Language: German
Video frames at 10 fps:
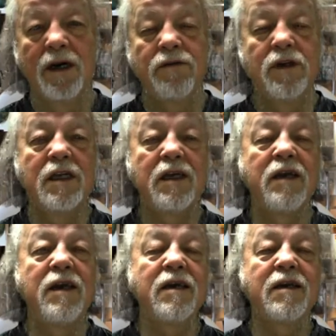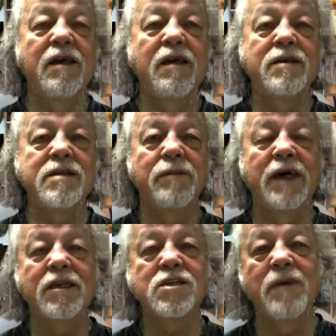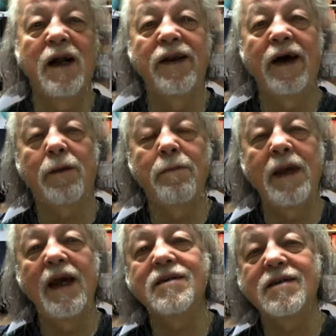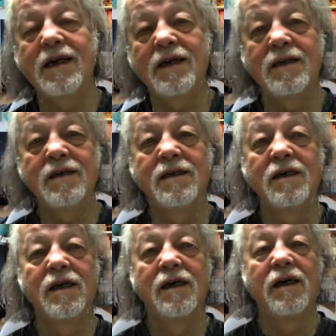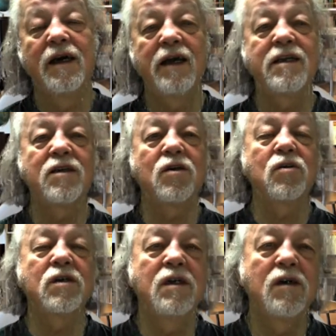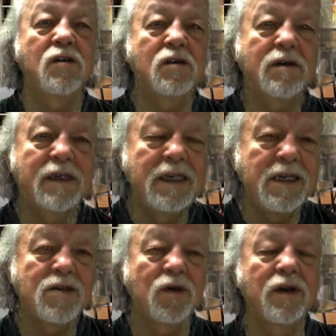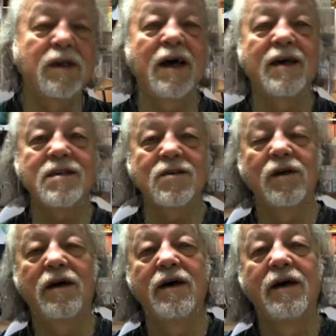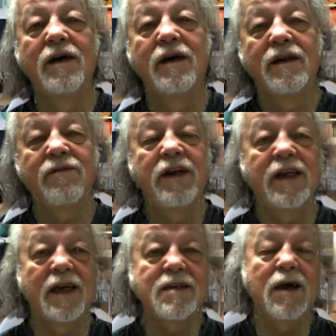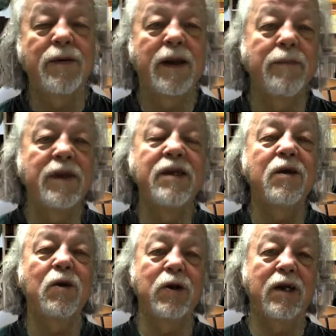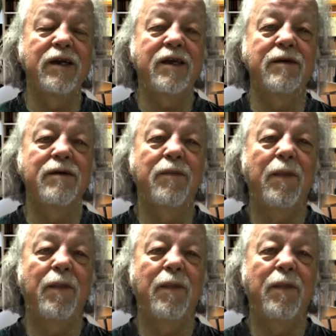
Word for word: Für diejenigen, die sich manches Mal nach mehr sehnen, hätte ich doch noch dies oder das oder wenn ich das habe, dann bin ich glücklich.